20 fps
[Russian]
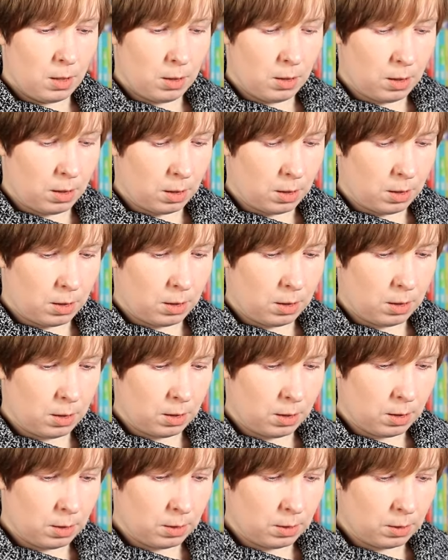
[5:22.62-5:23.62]
Так,
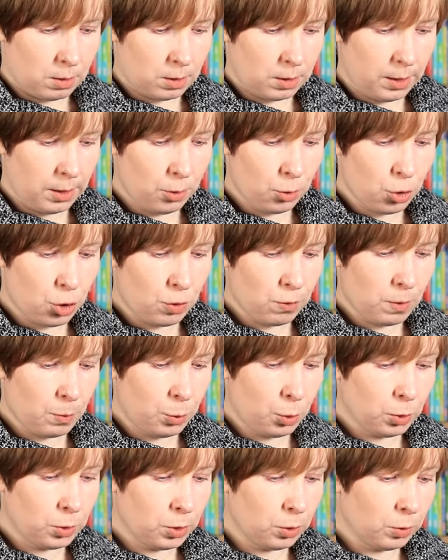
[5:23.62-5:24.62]
следующий
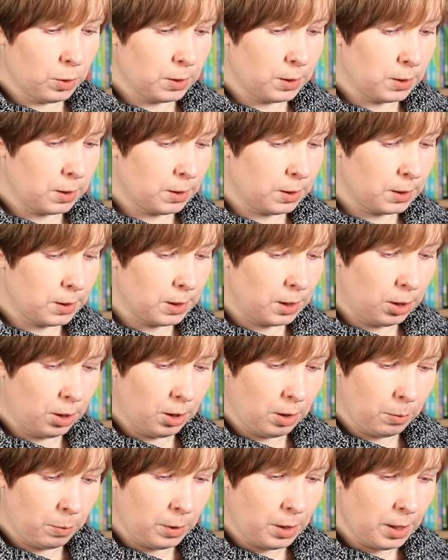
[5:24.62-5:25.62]
вопрос у нас от
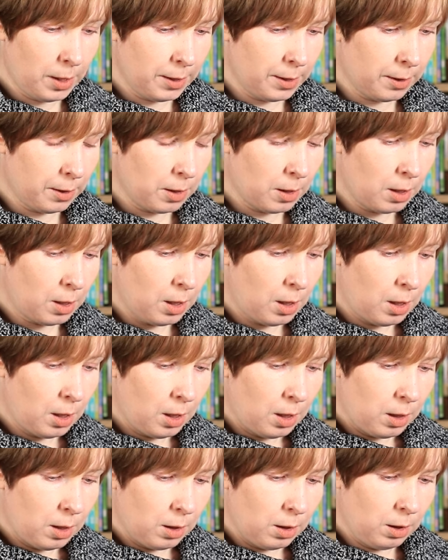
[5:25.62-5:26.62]
Ксении Мельник.
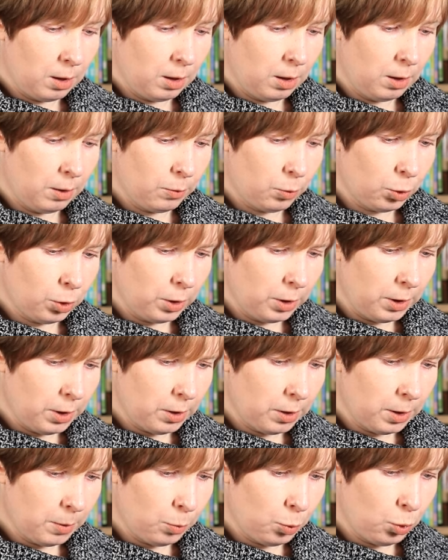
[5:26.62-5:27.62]
И вот на
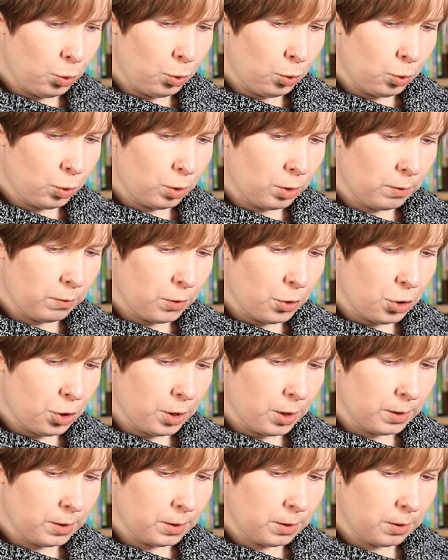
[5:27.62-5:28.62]
них я буду
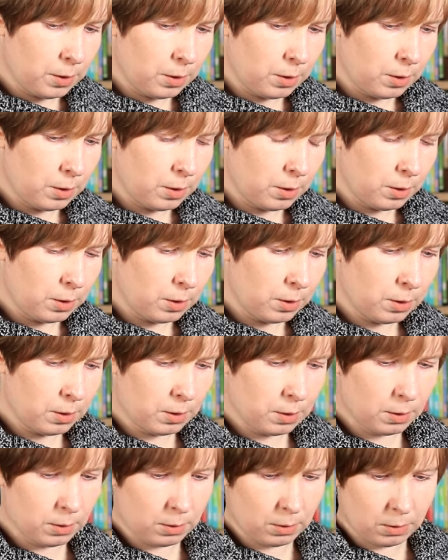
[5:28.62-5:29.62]
отвечать
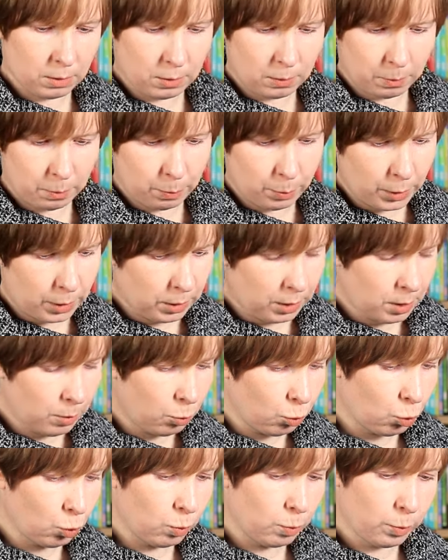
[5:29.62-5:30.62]
э, по
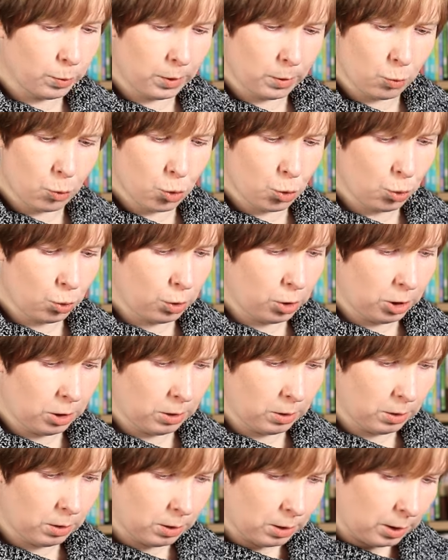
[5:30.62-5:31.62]
одному, потому что
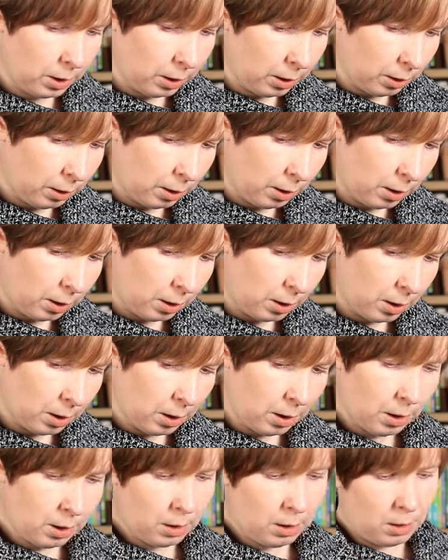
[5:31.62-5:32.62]
они длинные
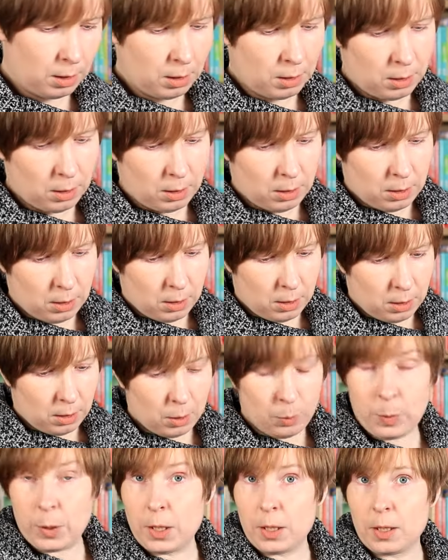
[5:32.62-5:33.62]

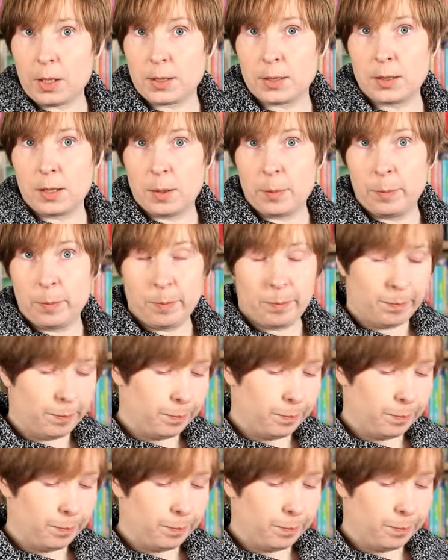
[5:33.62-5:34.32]
и про разные.